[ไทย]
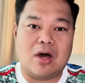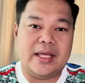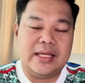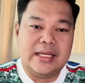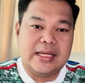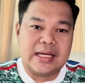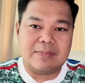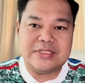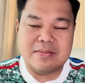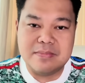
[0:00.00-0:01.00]
บ่อยๆ
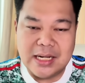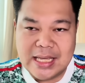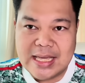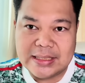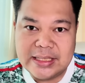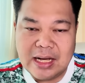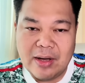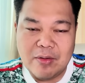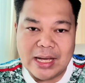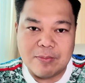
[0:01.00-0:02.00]
กับทีมเบอร์ใหญ่ๆที่
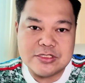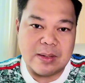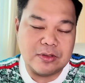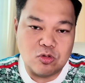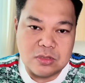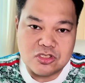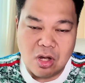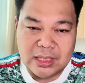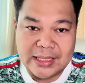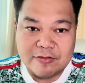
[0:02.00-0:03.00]
เขาให้โอกาสผู้สาประตูมือ
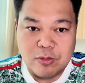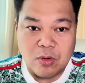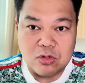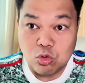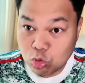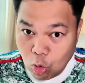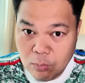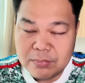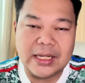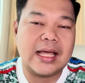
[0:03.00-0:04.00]
สองเล่นในฟุตบอลยุโร
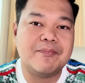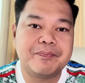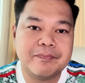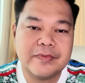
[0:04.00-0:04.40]
ปนะครับ